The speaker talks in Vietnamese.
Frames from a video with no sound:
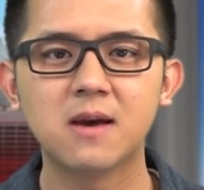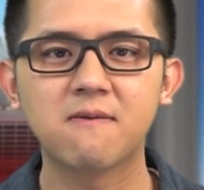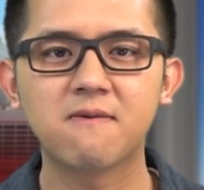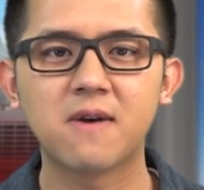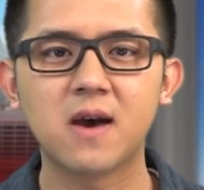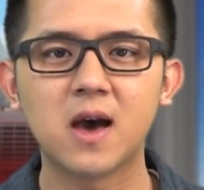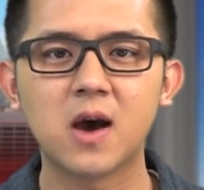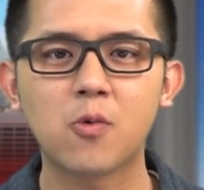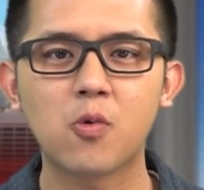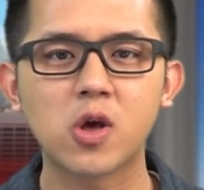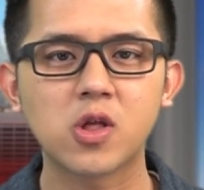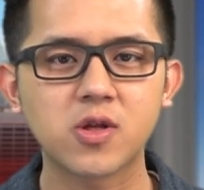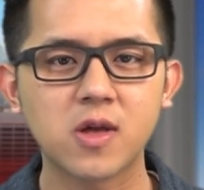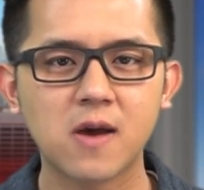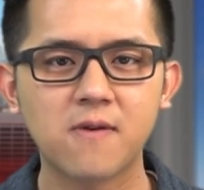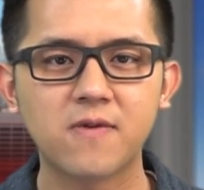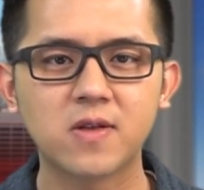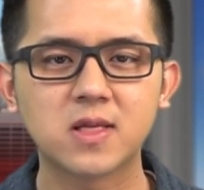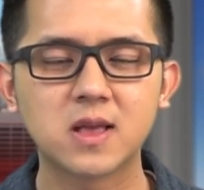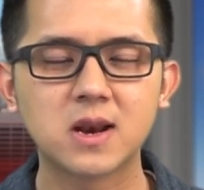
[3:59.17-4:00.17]
Và quay
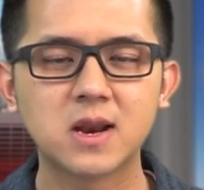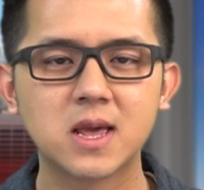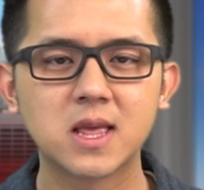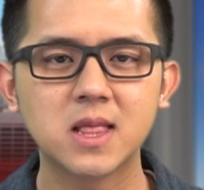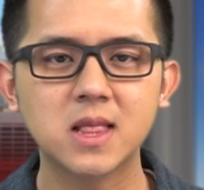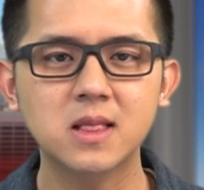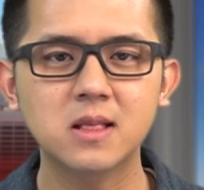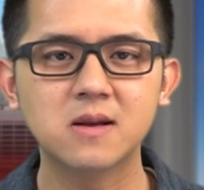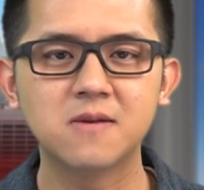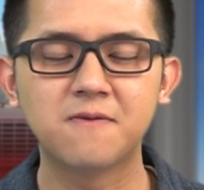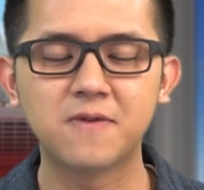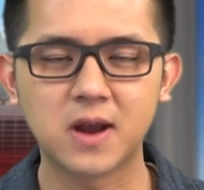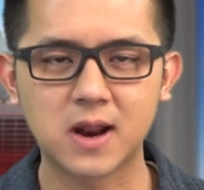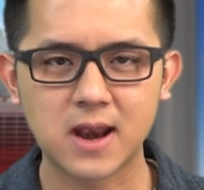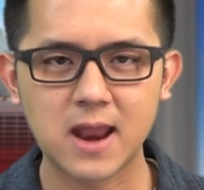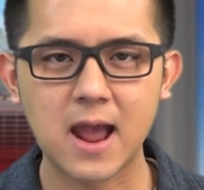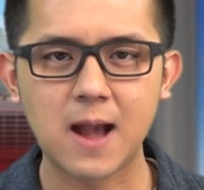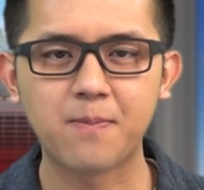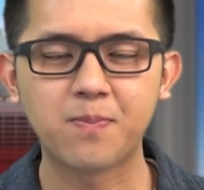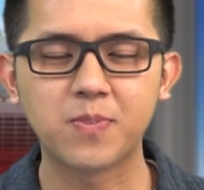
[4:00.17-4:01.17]
sang phần đến từ Việt
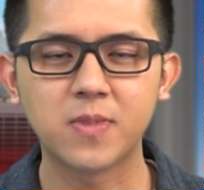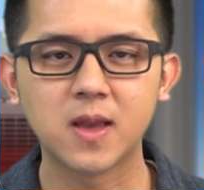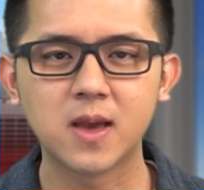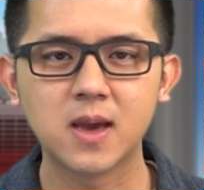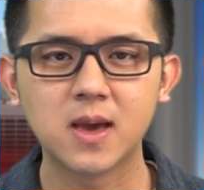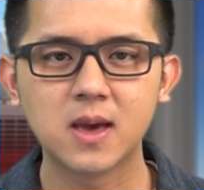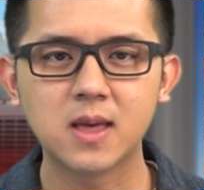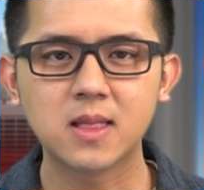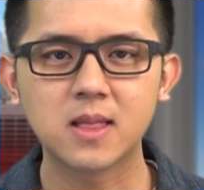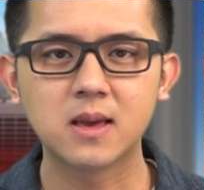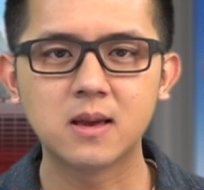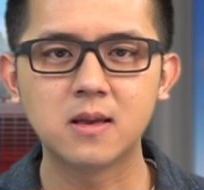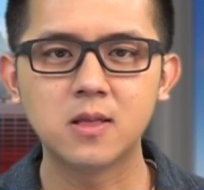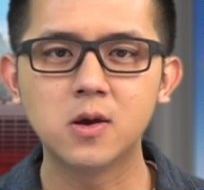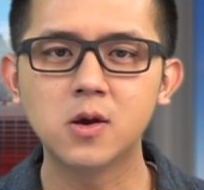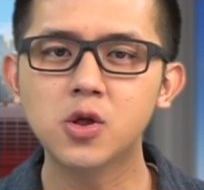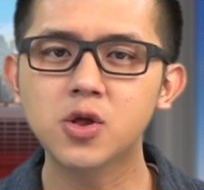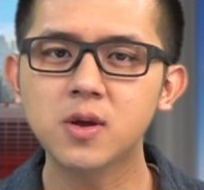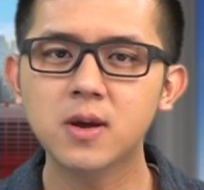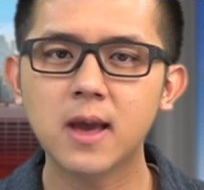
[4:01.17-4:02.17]
Nam, thì
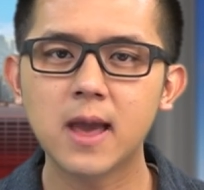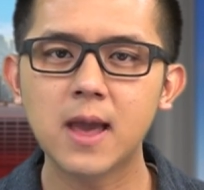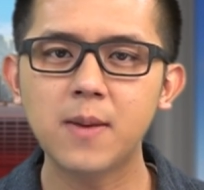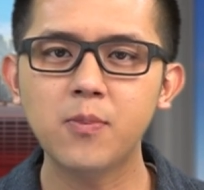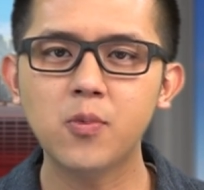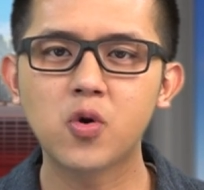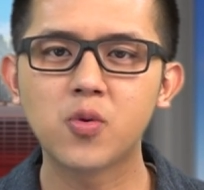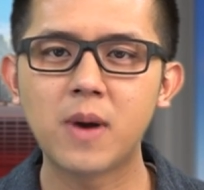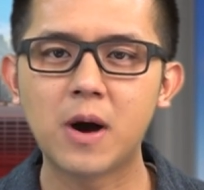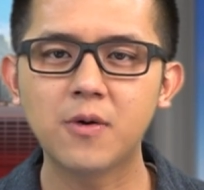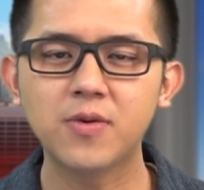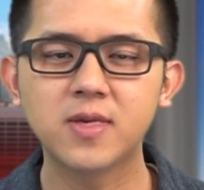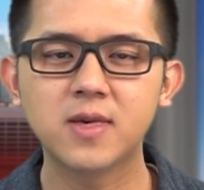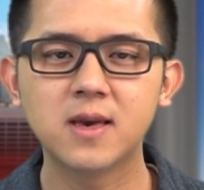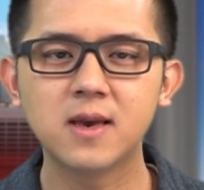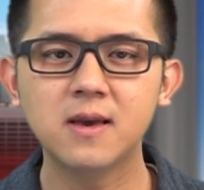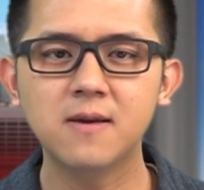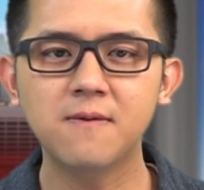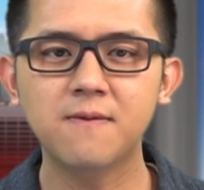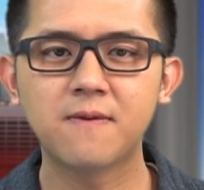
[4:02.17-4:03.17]
dưới sức ép của báo
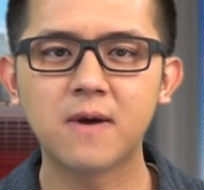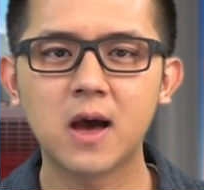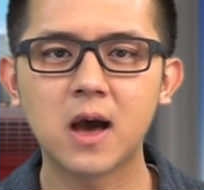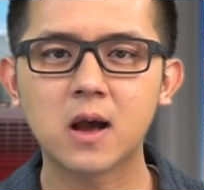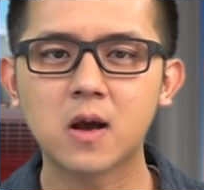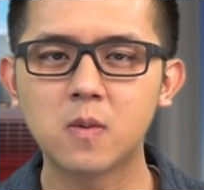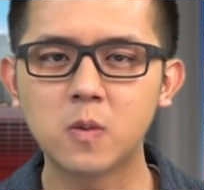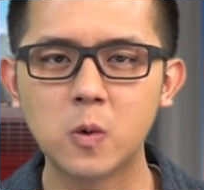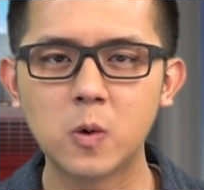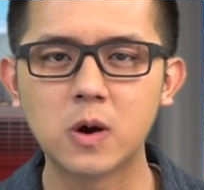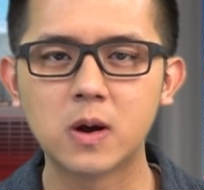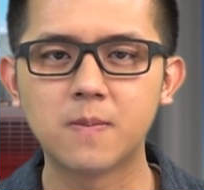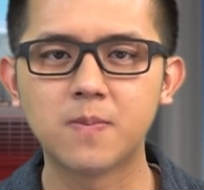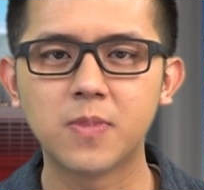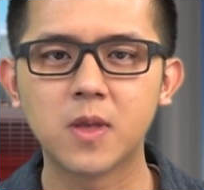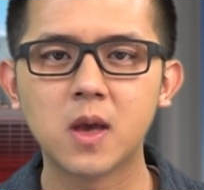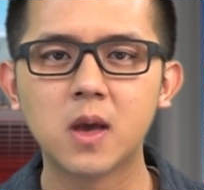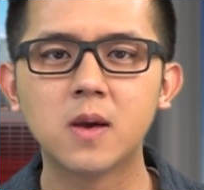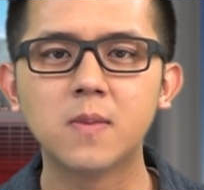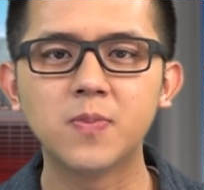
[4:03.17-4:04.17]
chí và công luận,
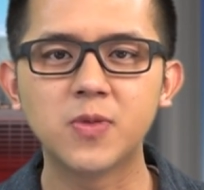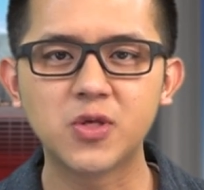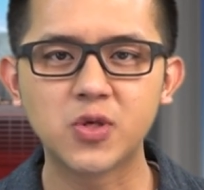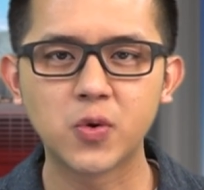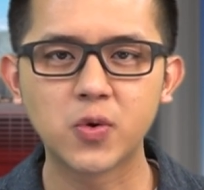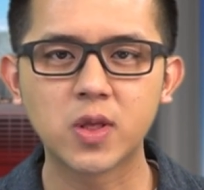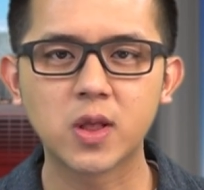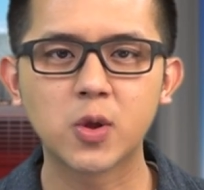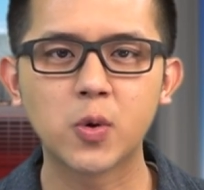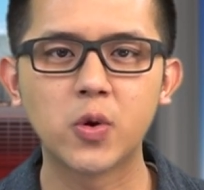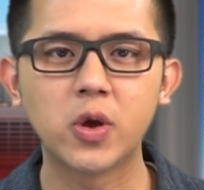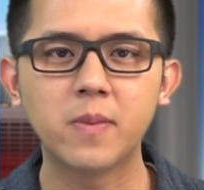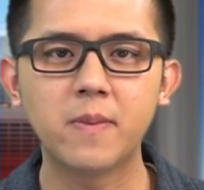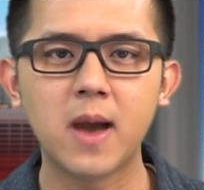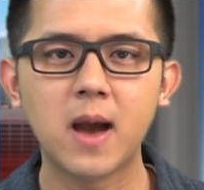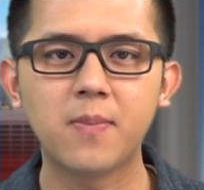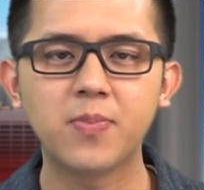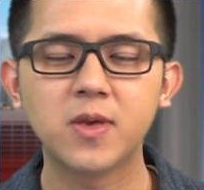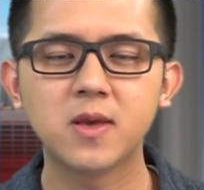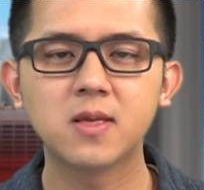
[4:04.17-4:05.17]
Chủ tịch Ủy
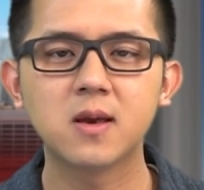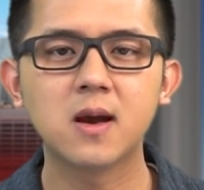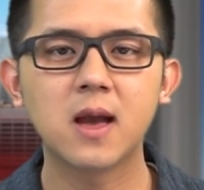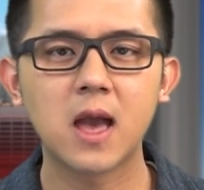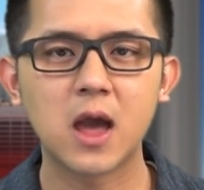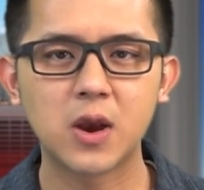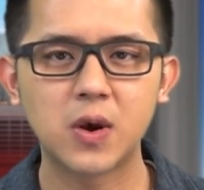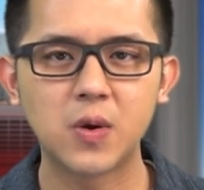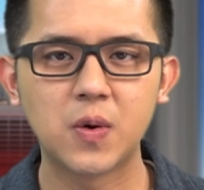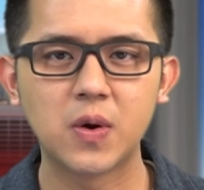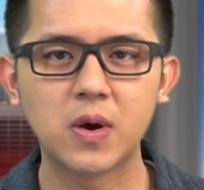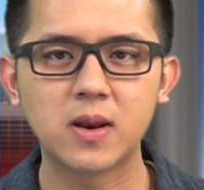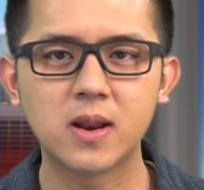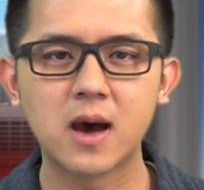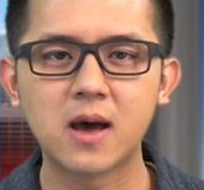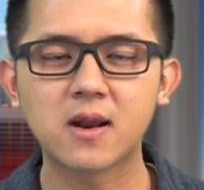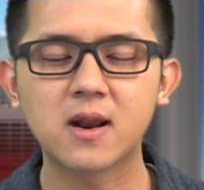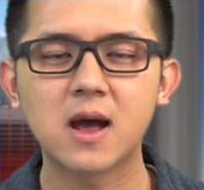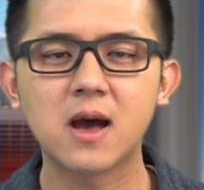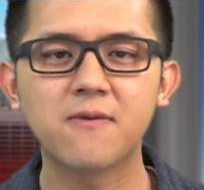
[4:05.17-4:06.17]
ban Nhân dân Hà Nội
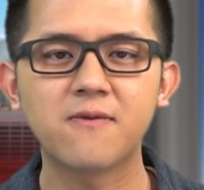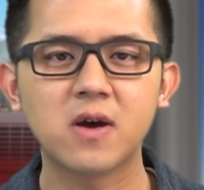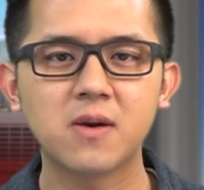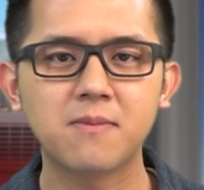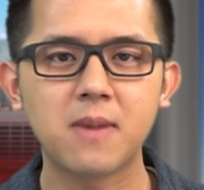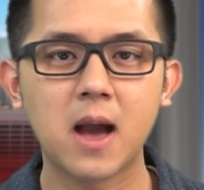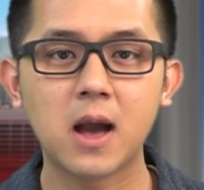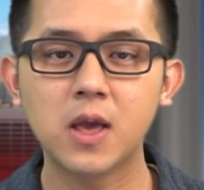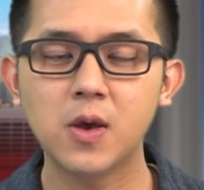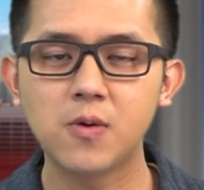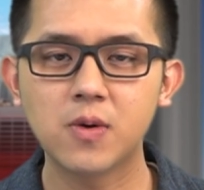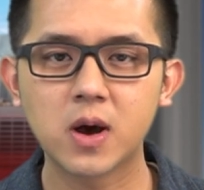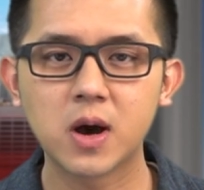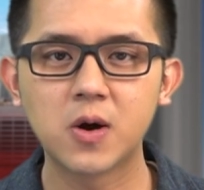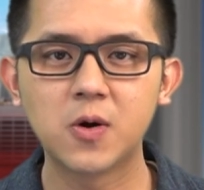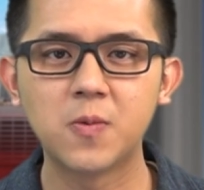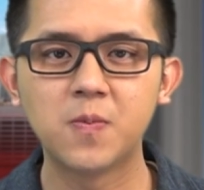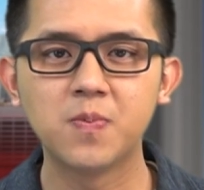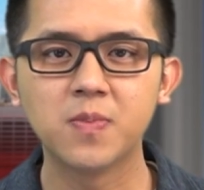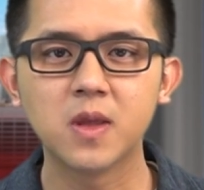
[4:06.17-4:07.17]
đã ra văn bản yêu
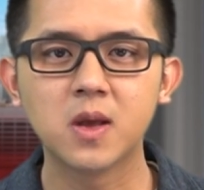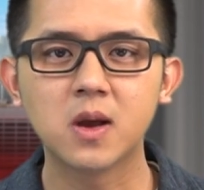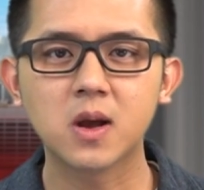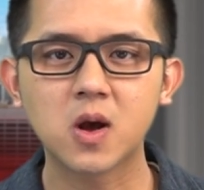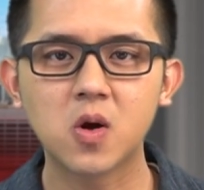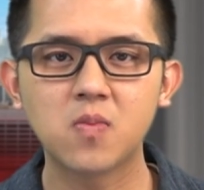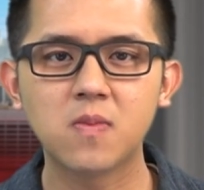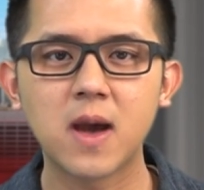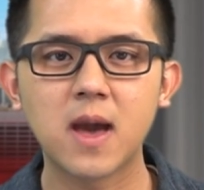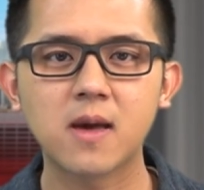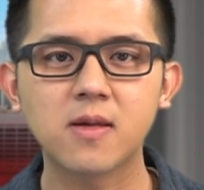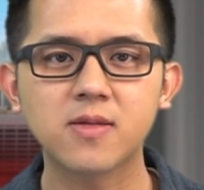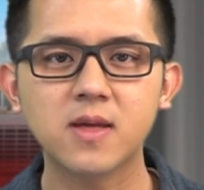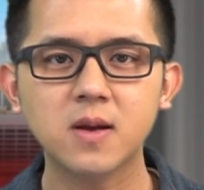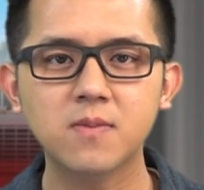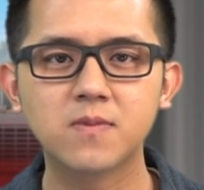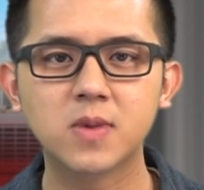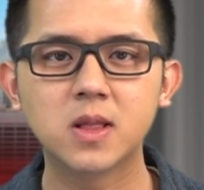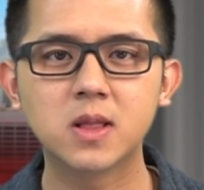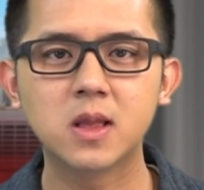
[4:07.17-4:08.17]
cầu công an
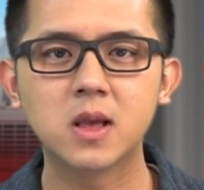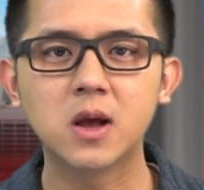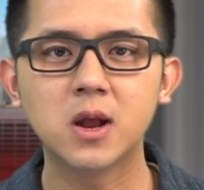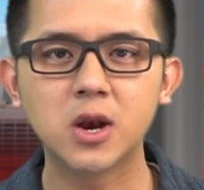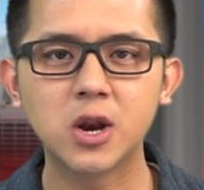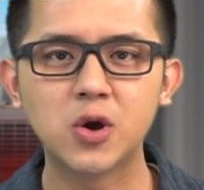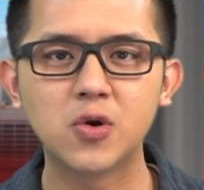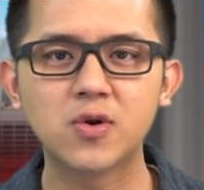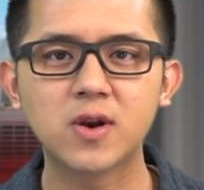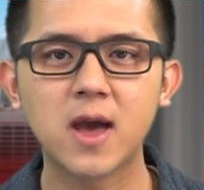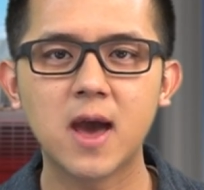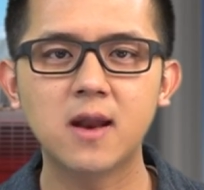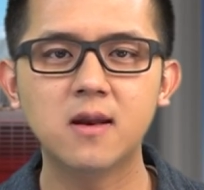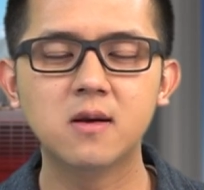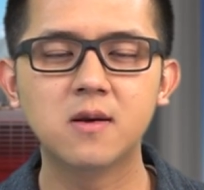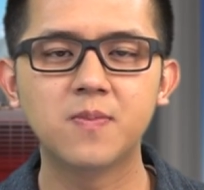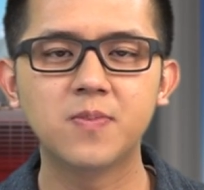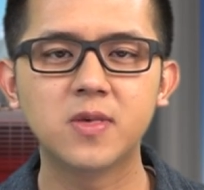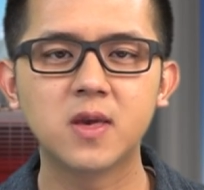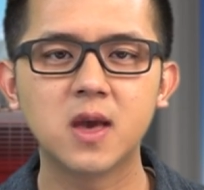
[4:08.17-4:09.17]
xác minh điều tra
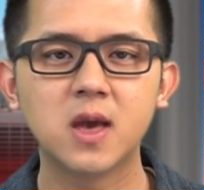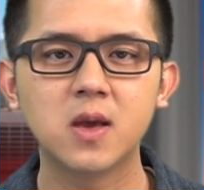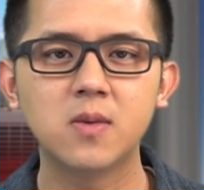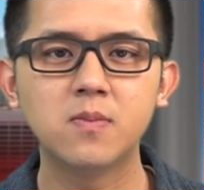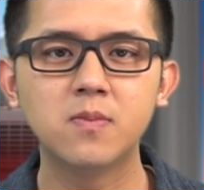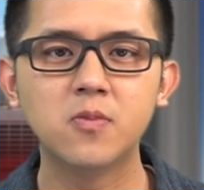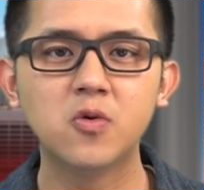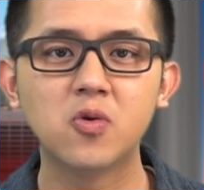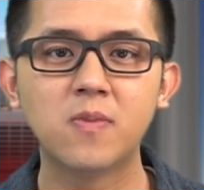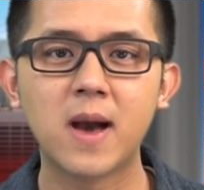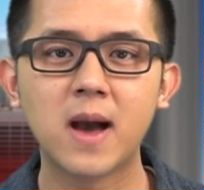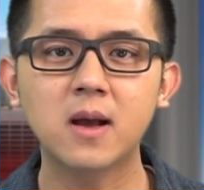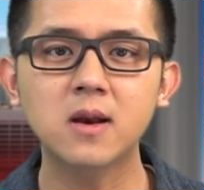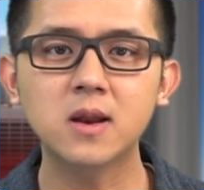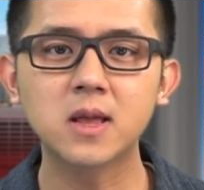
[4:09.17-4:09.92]
đường dây mua bán